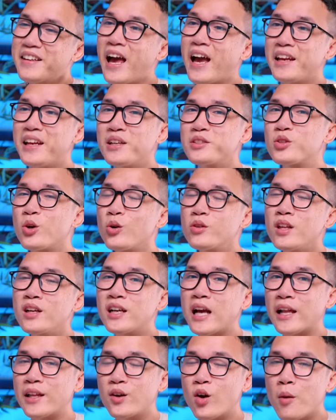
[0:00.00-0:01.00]
đại đa số
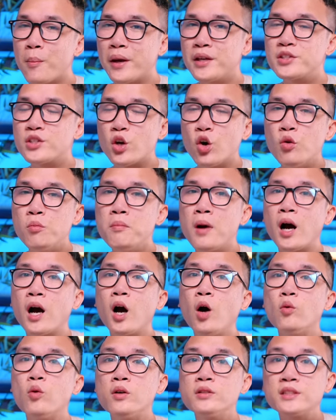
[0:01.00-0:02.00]
tất cả những con máy chiếu mà
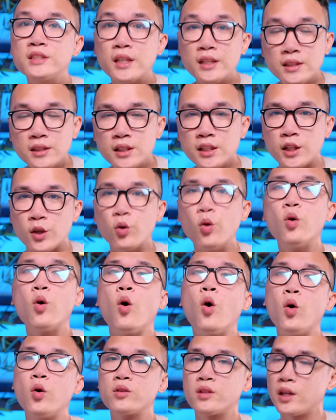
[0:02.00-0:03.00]
không có chứng chỉ
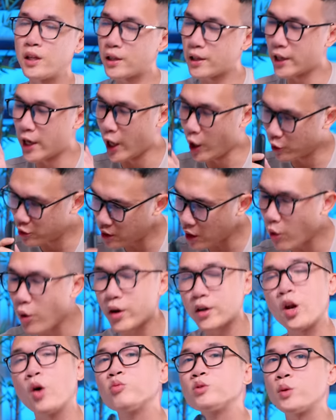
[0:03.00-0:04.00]
Google thì đều sẽ
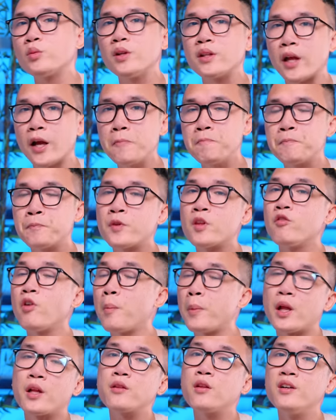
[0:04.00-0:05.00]
hoạt động giống như thế và
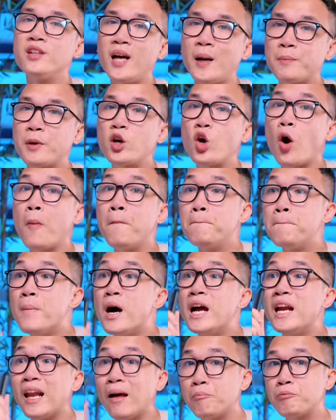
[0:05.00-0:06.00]
mình từng gặp cái con
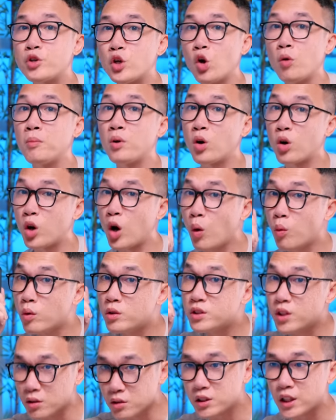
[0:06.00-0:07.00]
15 triệu mà không có
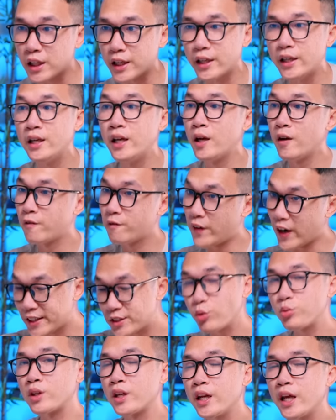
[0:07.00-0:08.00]
chứng chỉ phải
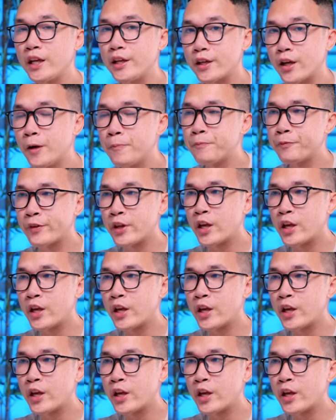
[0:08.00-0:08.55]
dùng như thế này này cơ